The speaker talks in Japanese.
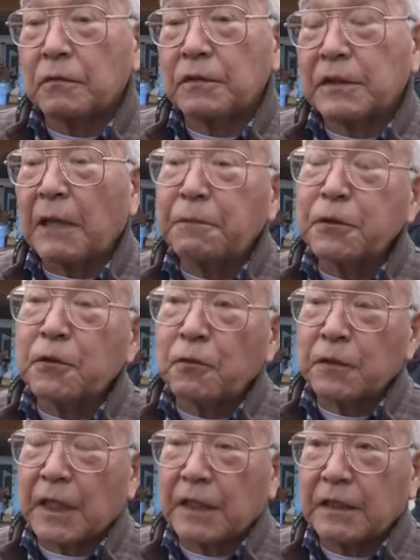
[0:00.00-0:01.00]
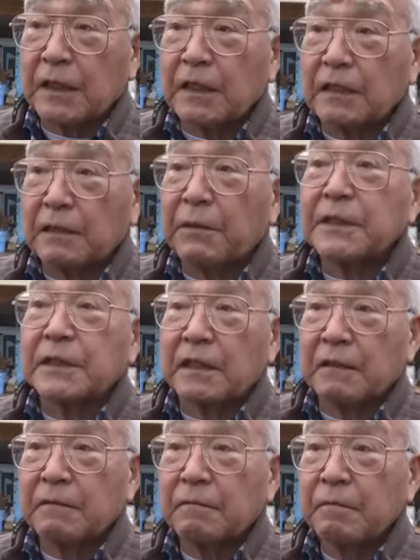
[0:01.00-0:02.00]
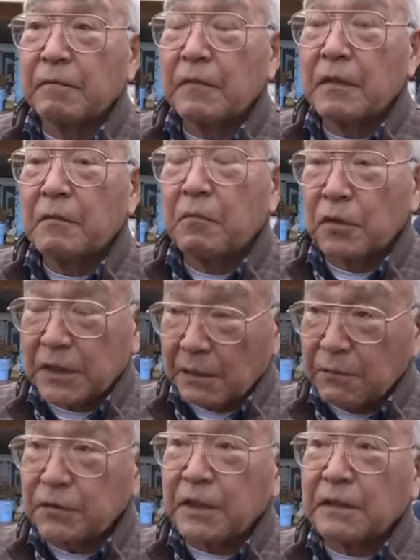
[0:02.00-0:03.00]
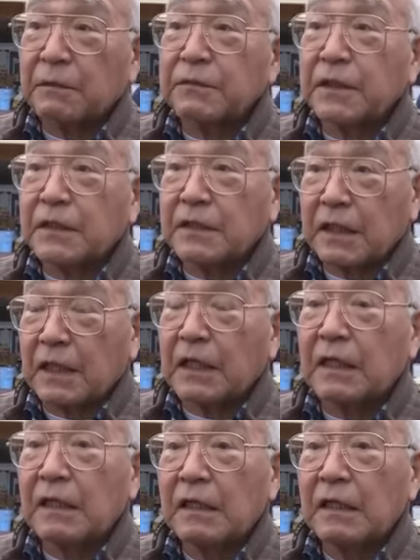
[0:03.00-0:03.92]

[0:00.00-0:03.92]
座布団だけで寝ました。もう寒くて寒くてですね。